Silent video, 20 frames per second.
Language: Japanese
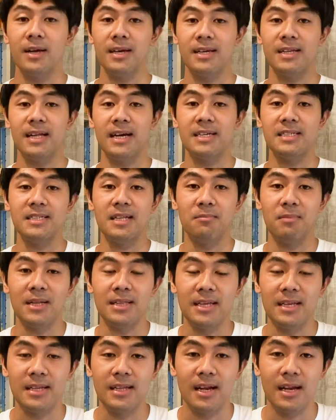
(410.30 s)
期待して
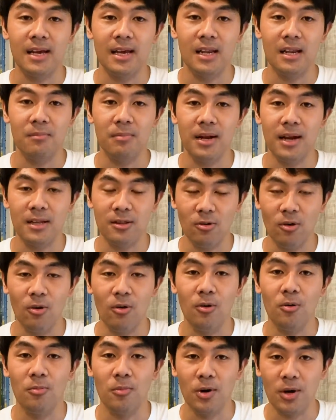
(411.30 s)
待っていただければな
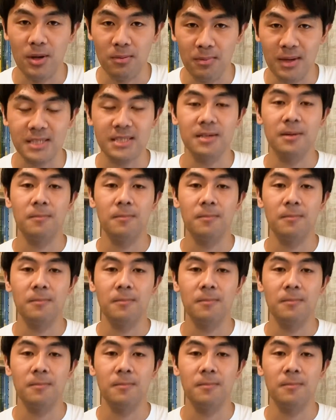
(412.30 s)
と思います